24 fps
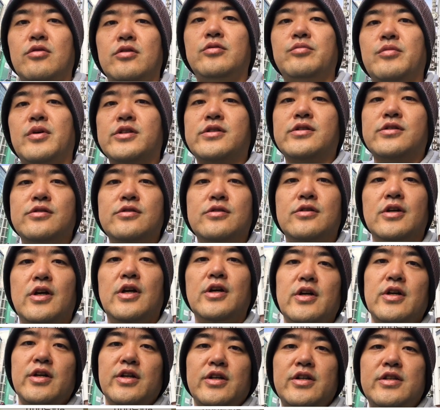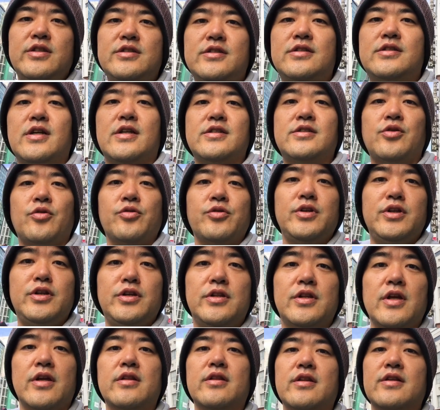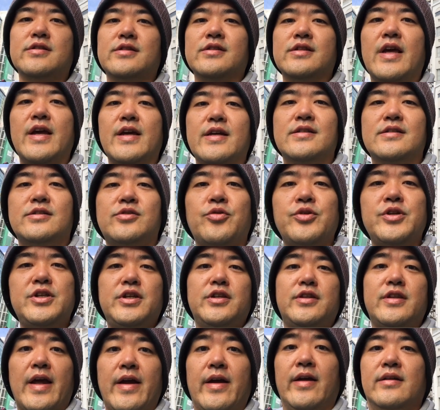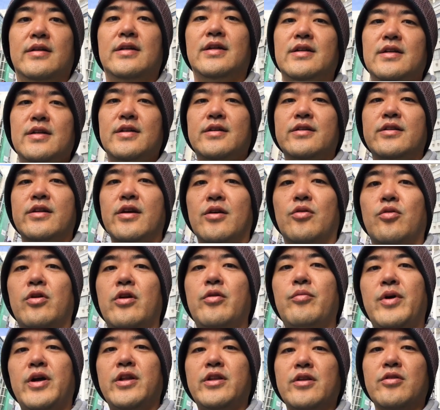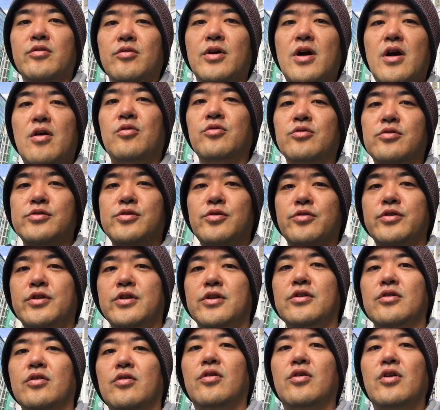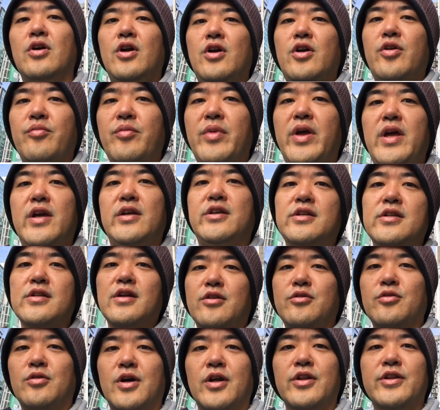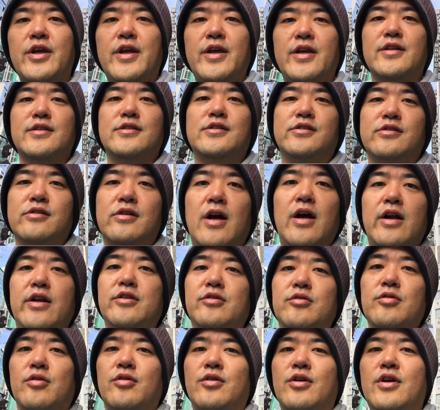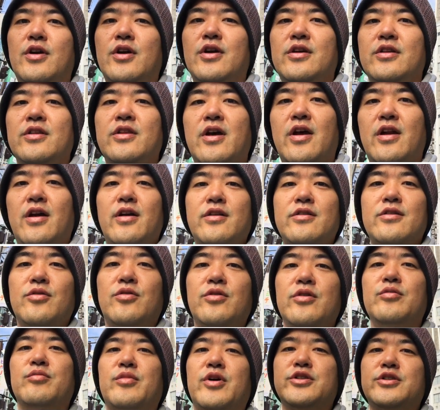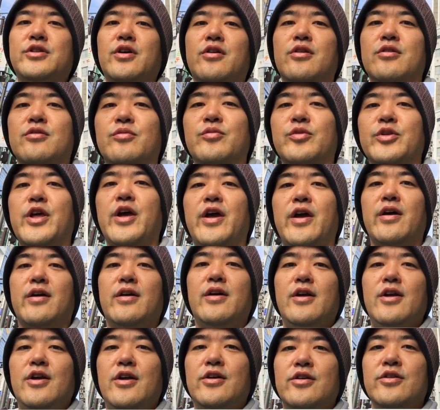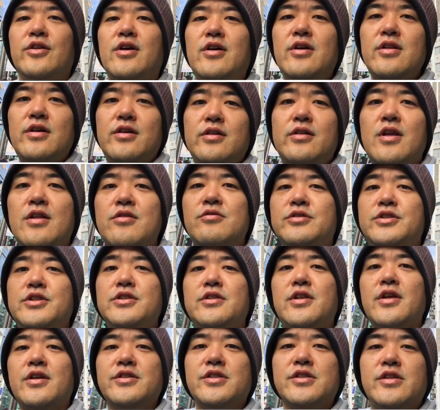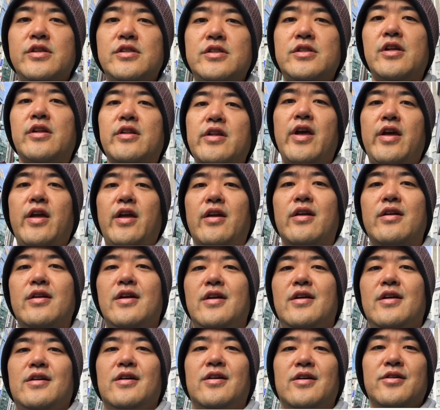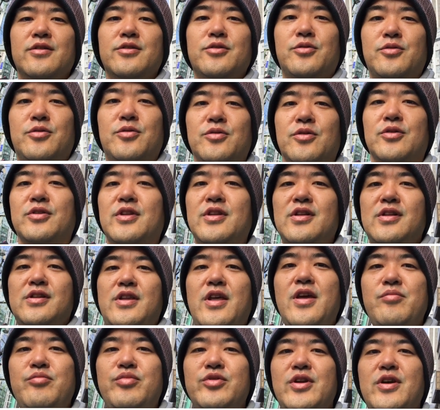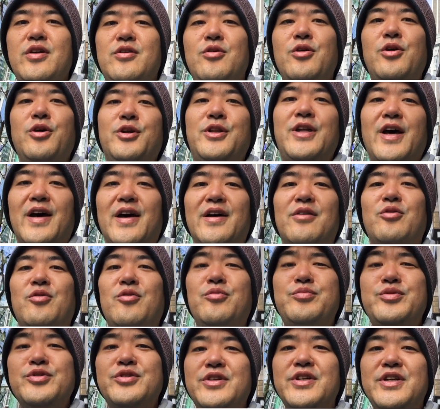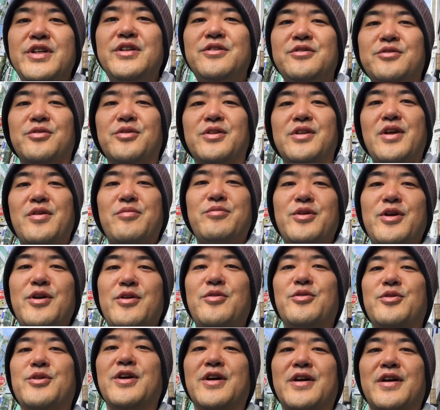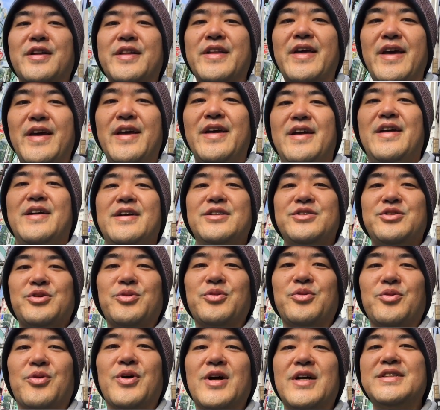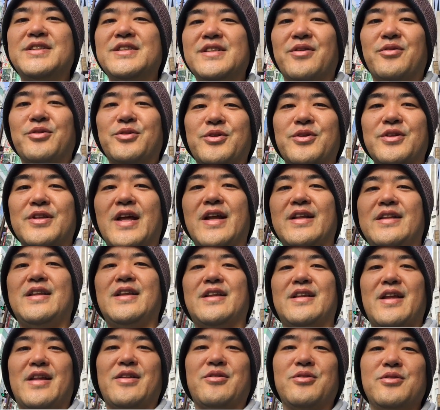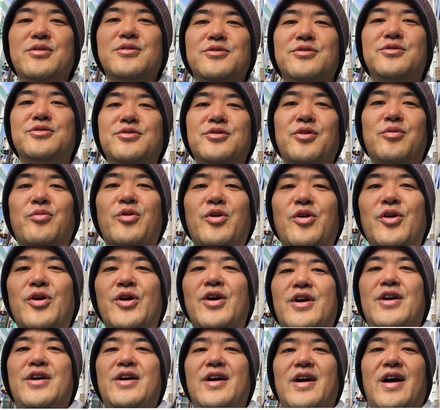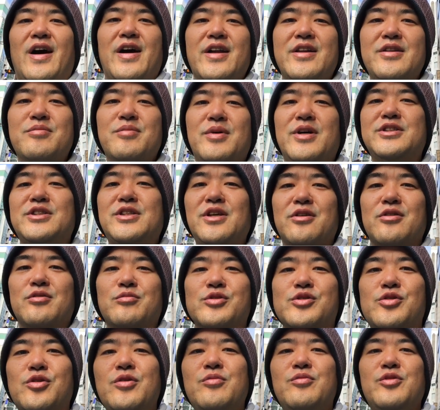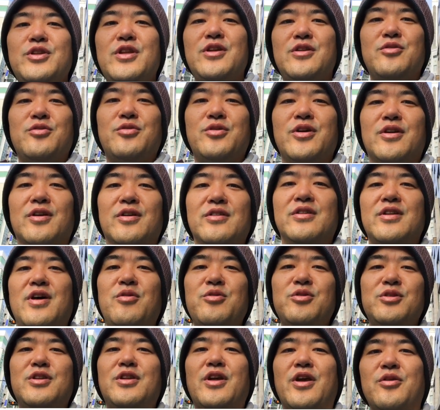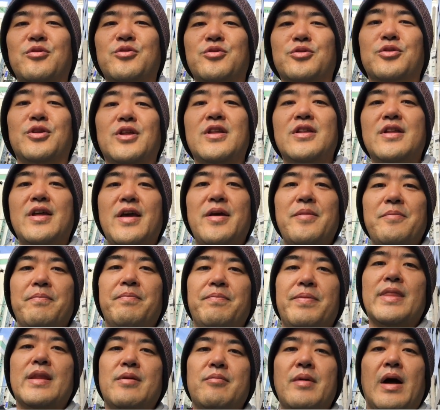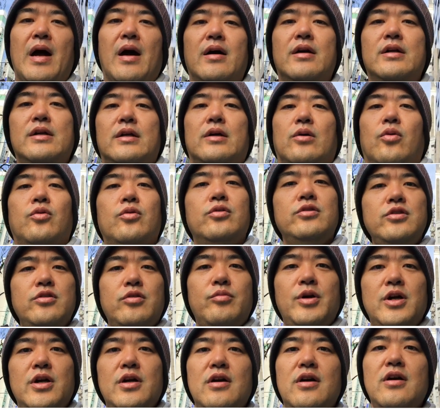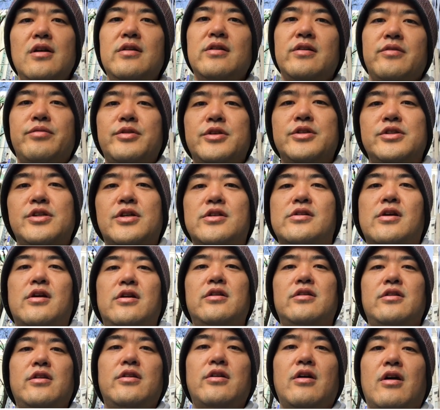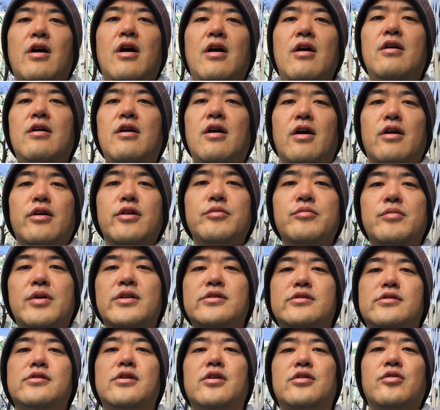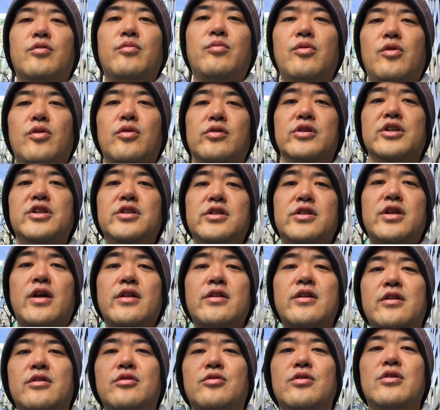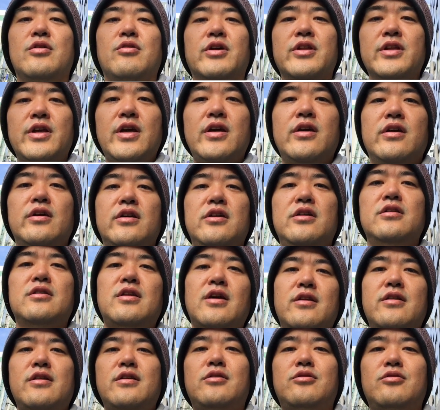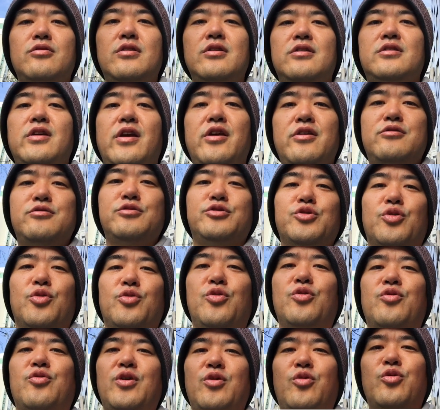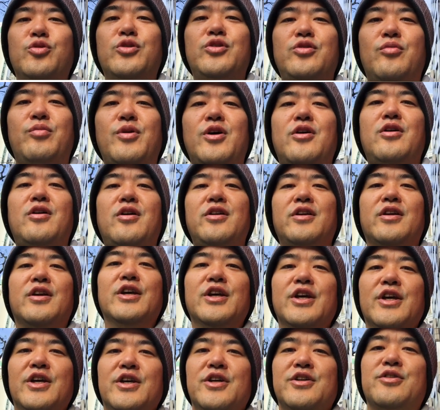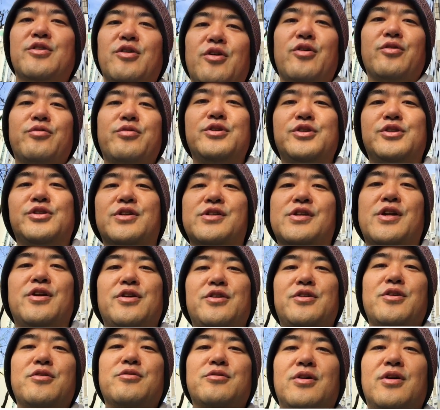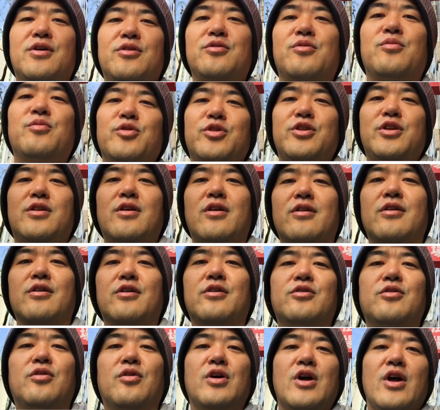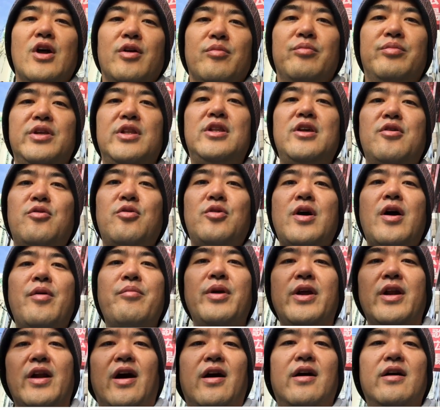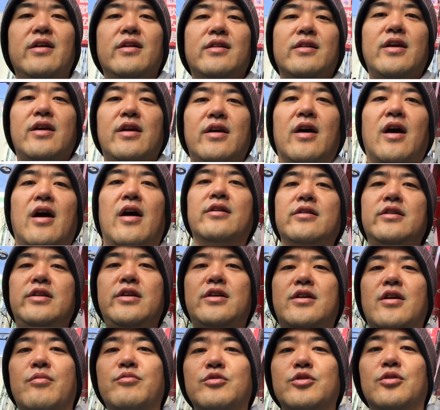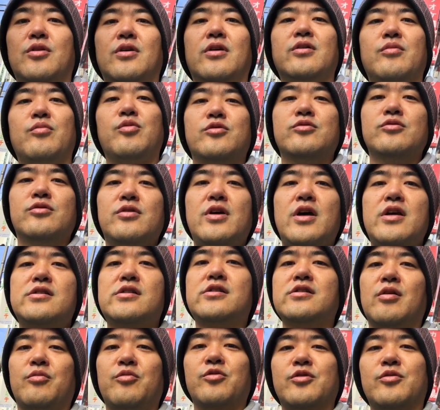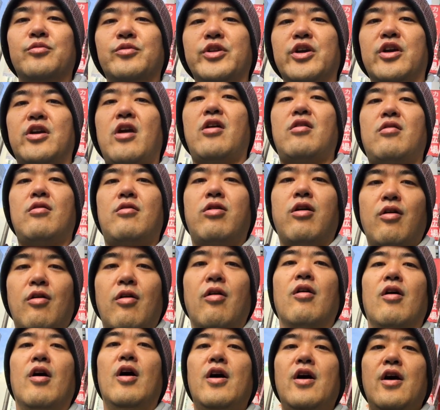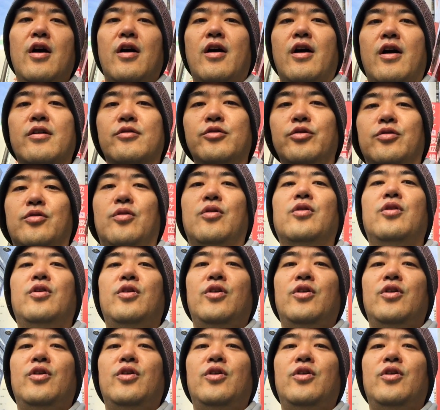おります「イッツ・ソニー店ですねソニー店ねこれまでの過去のソニーの名機などがねずらりと並んでおりましたけどもねなかなか楽しい展示でしたねあのテープレコーダーオープンリールのテープレコーダーがねちょっとおかしなことになってたというのもありましたけどもそれもねどうやら治ったようでねまあ、オーディオばっかりねフィーチャーされてた感がありますけどもインターネットではねインターネットで得る情報はオーディオばっかりなんかフィーチャーされてるなと思ってたんだけどビデオカメラ、ね、ハンディカムとかね僕の大好きなものもね結構あるよ、